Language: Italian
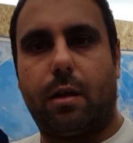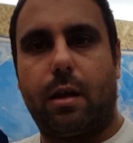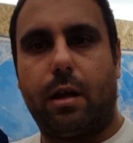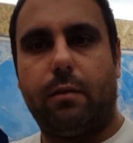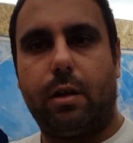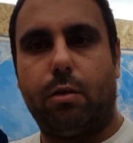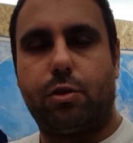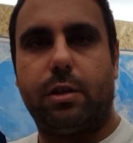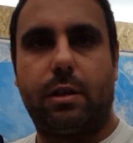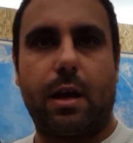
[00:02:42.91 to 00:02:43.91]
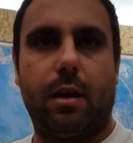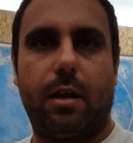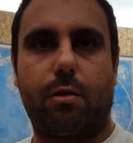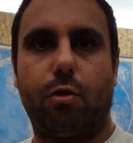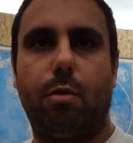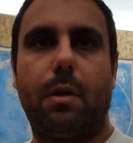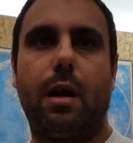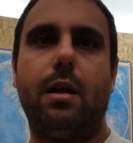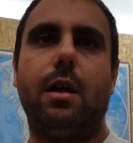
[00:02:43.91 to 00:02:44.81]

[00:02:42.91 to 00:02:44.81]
a livello centrale più locale Roma,